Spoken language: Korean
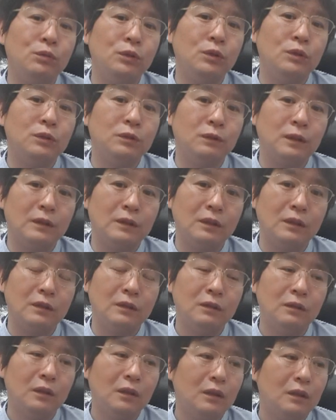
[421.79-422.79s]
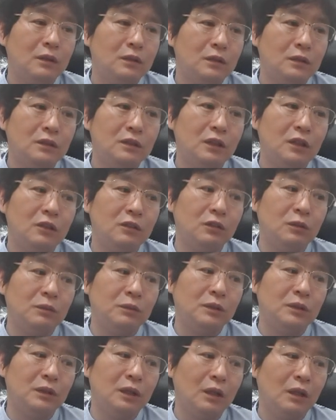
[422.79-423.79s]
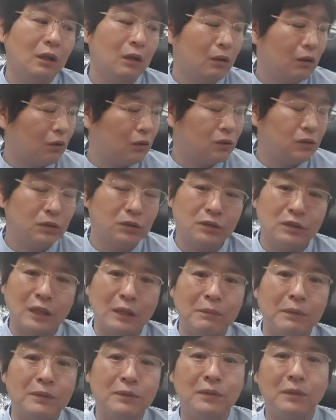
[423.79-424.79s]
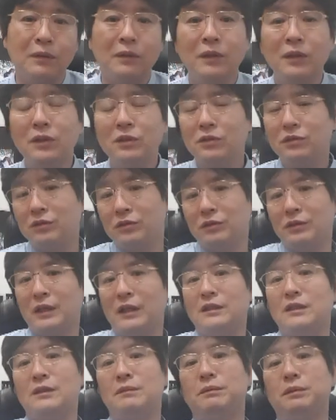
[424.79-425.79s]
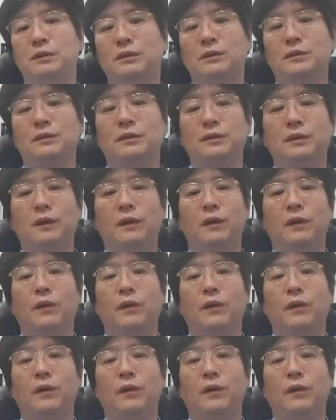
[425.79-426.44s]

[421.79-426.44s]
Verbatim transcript: 무혈성괴사를 증상도 없는데 억지로 잡아서 수술하실 필요는